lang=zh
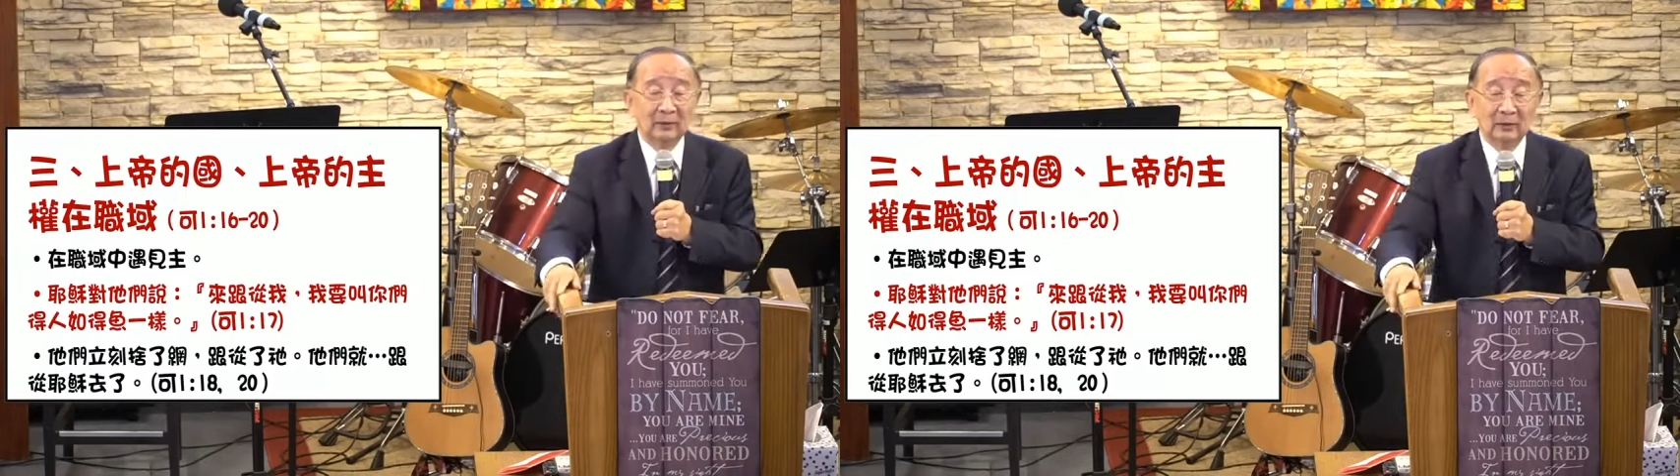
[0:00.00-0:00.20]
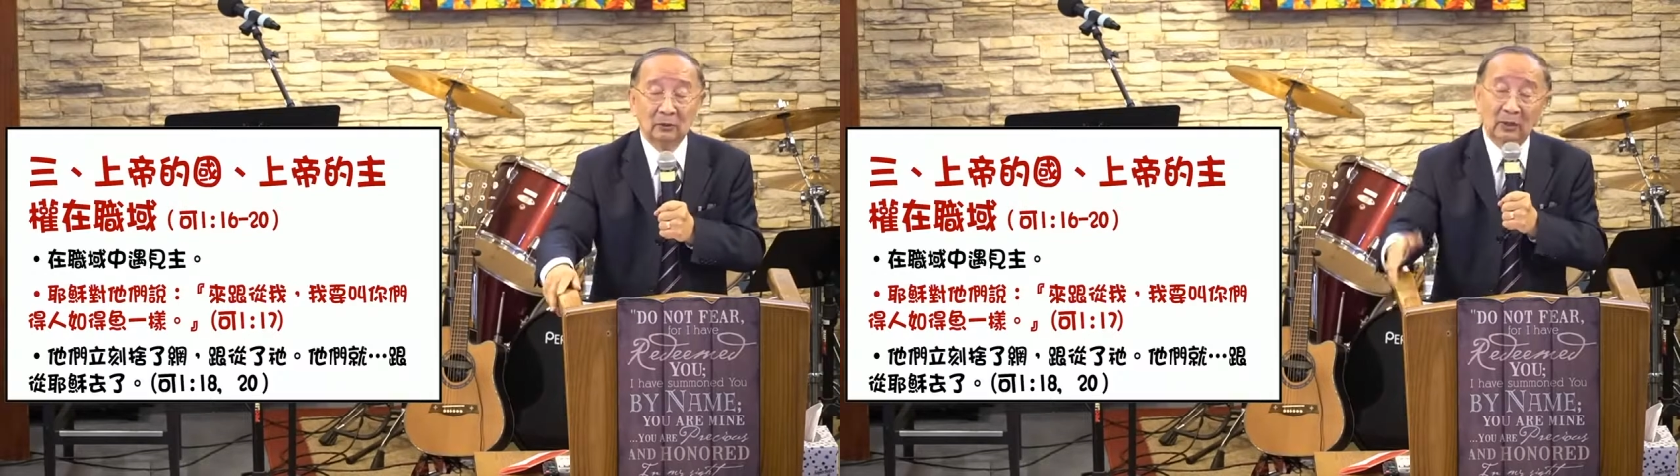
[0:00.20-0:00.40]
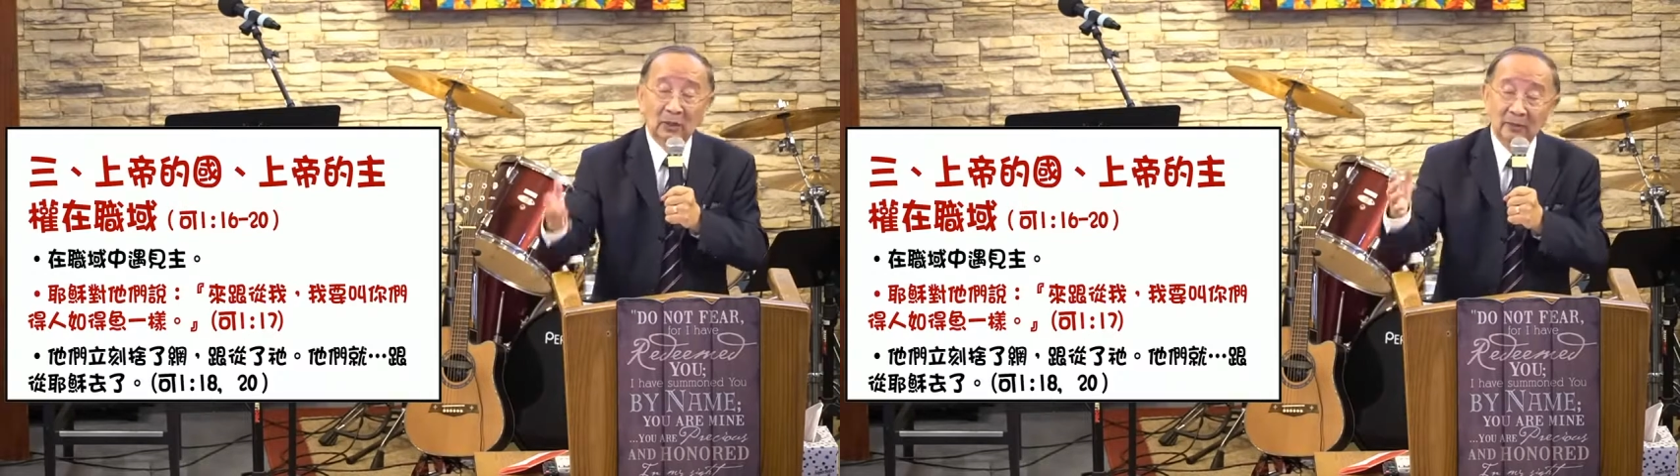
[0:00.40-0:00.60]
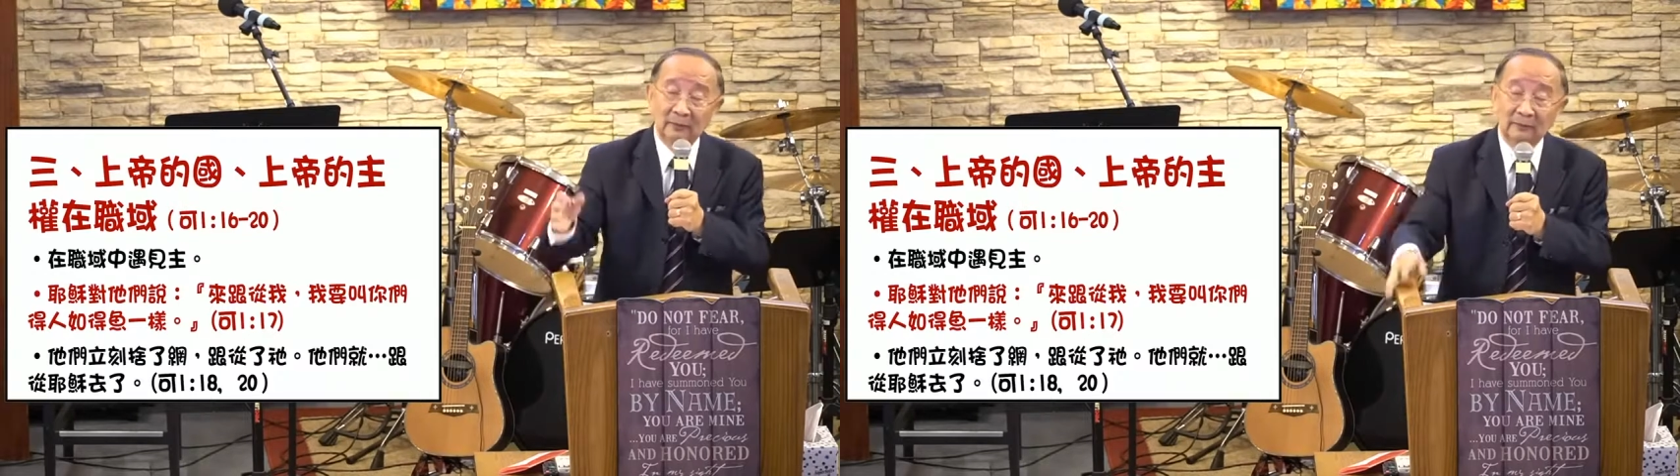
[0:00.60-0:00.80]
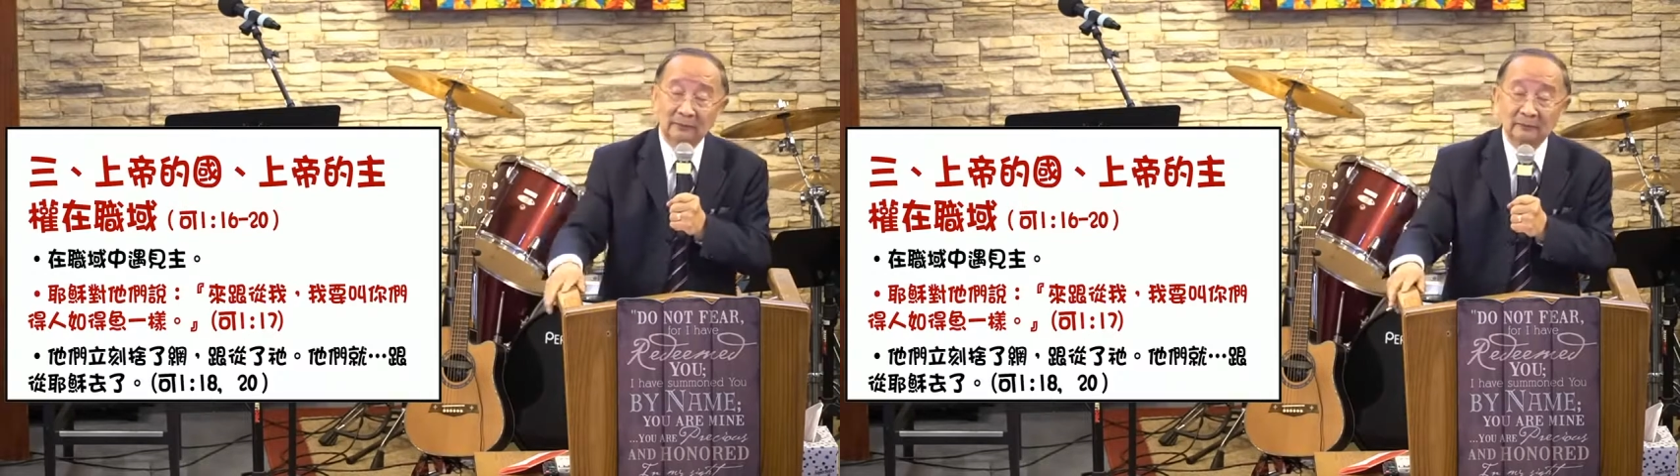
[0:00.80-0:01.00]

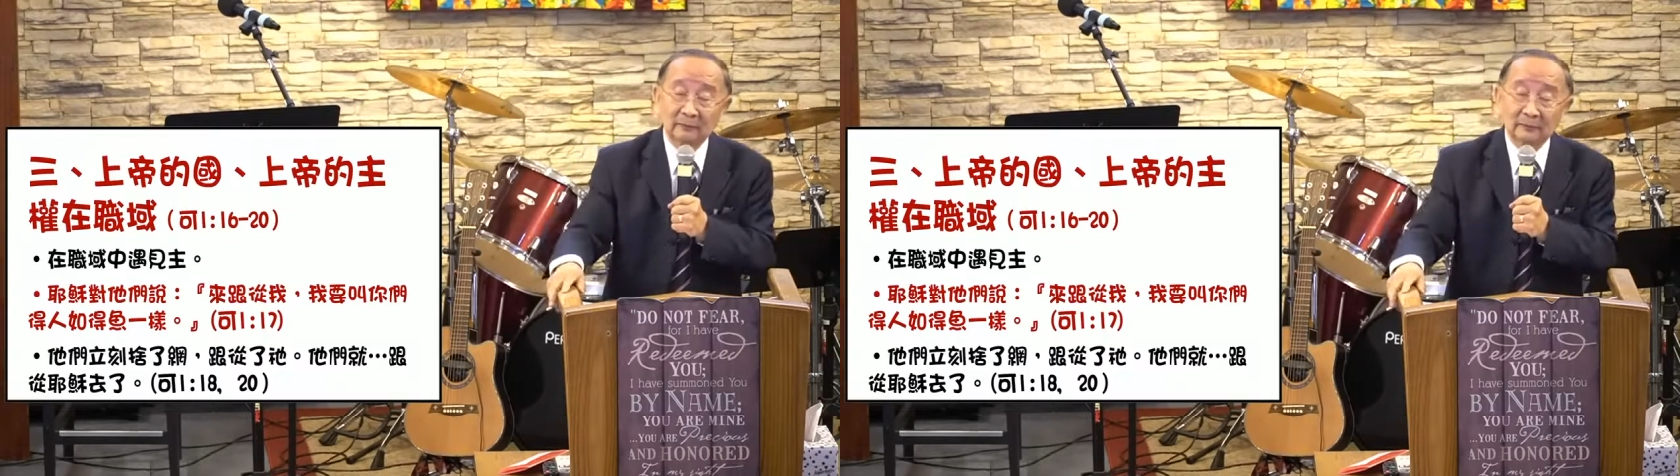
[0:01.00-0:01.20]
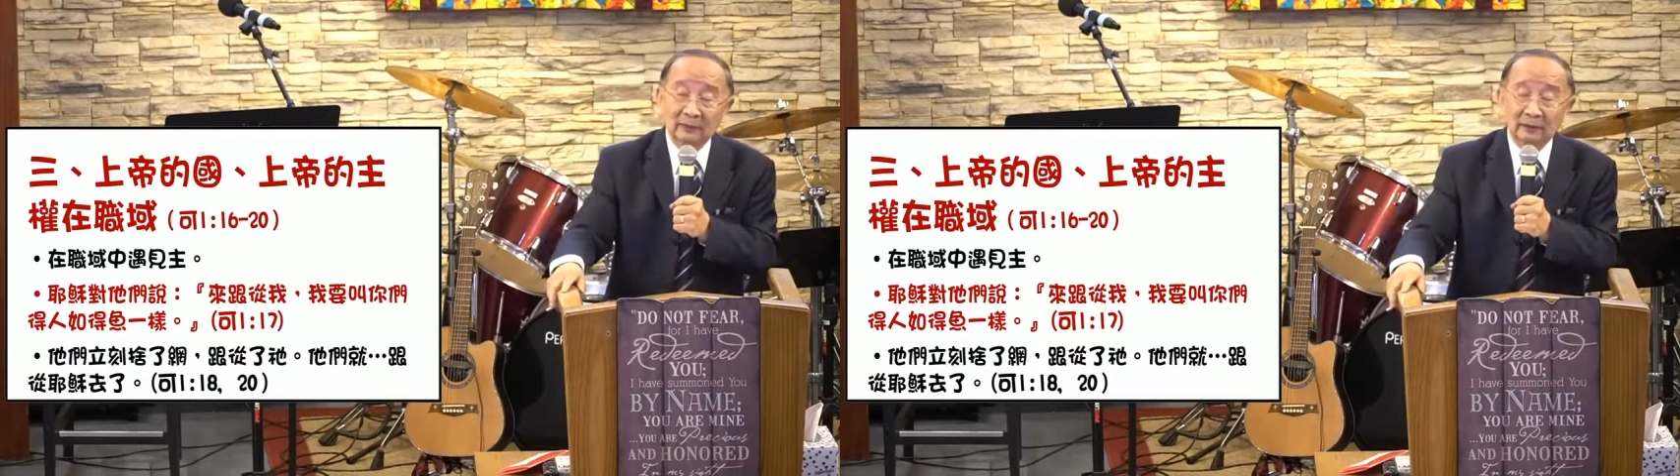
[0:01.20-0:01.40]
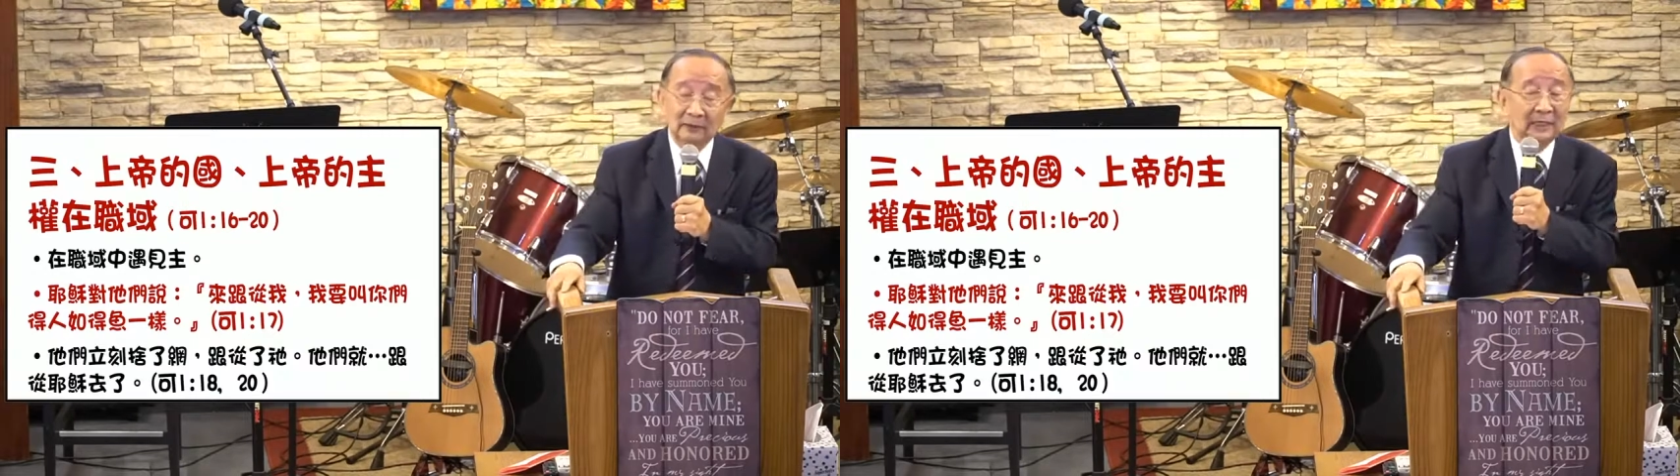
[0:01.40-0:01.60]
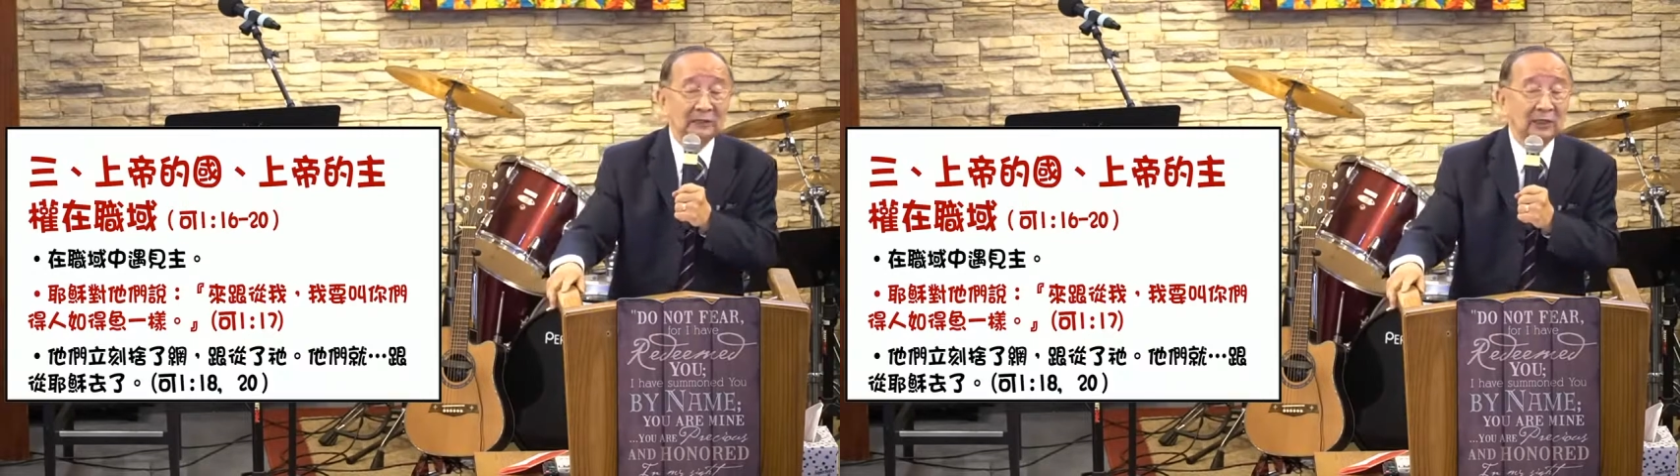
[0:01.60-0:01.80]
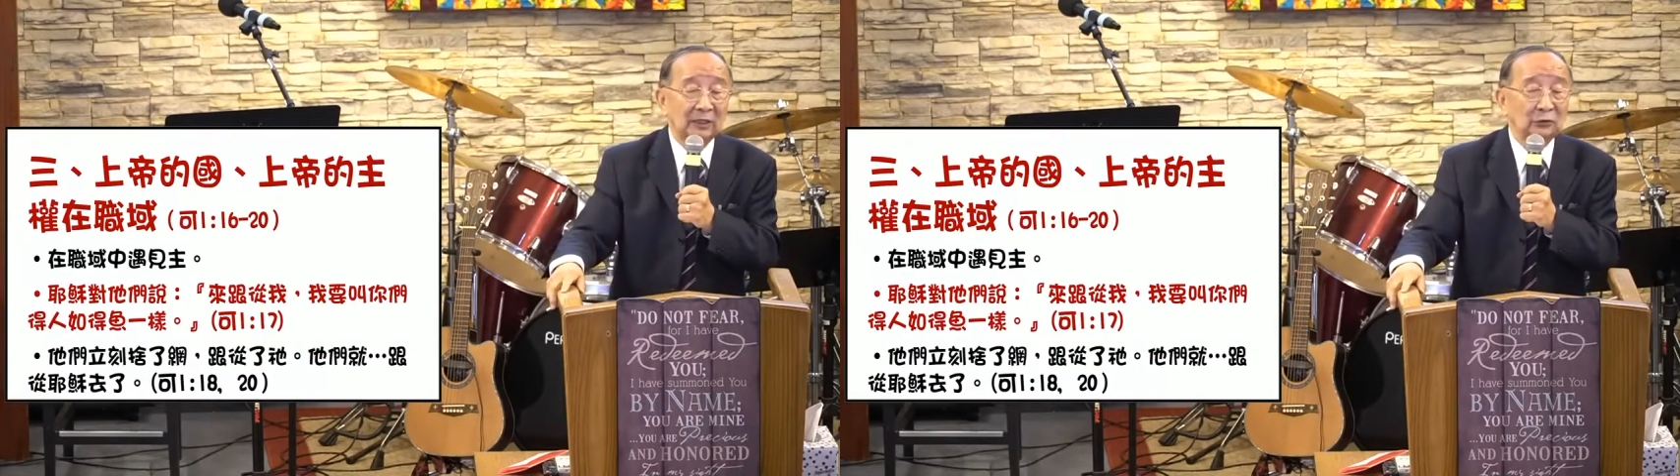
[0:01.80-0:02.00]
我。”感
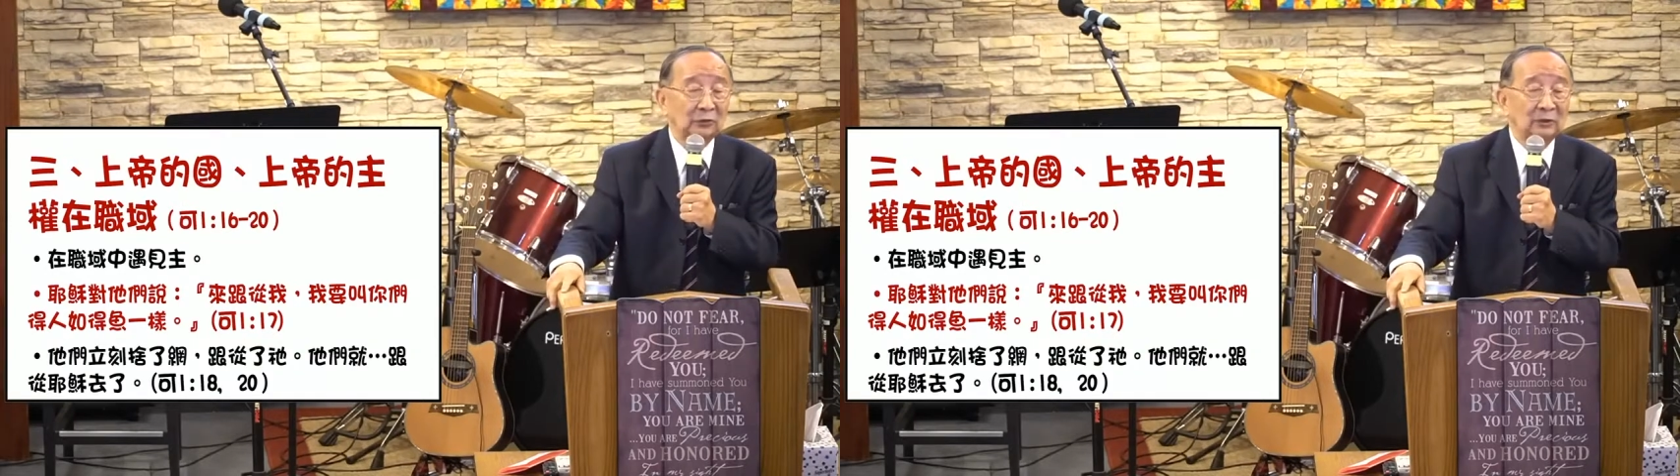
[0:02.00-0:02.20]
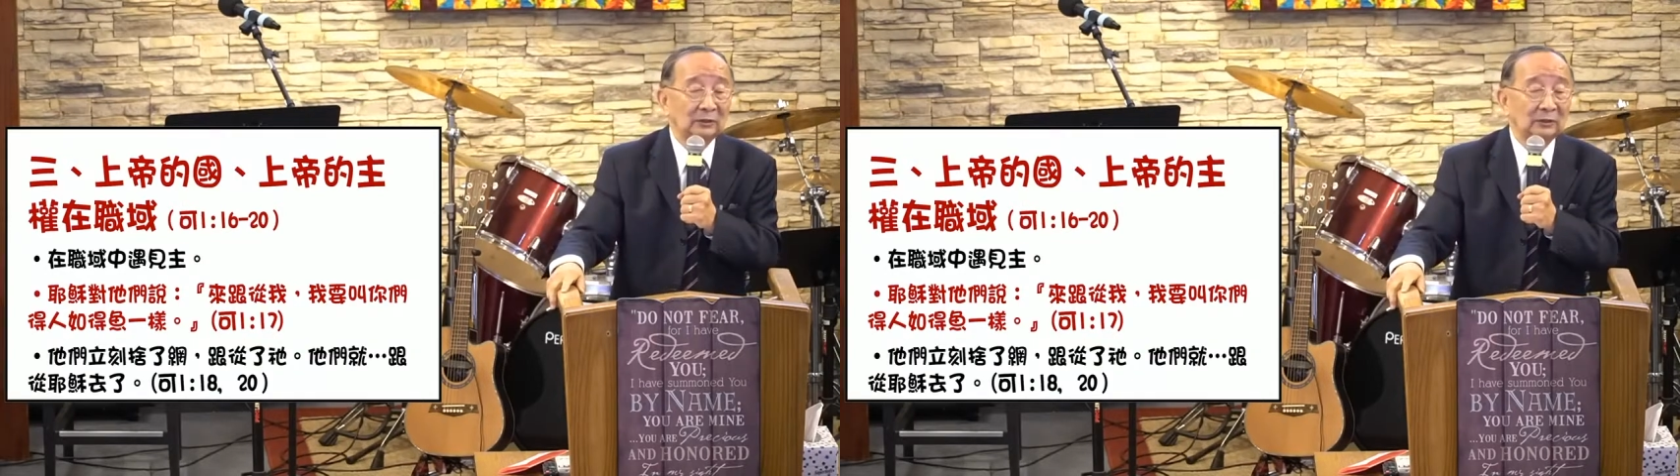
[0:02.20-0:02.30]
谢主，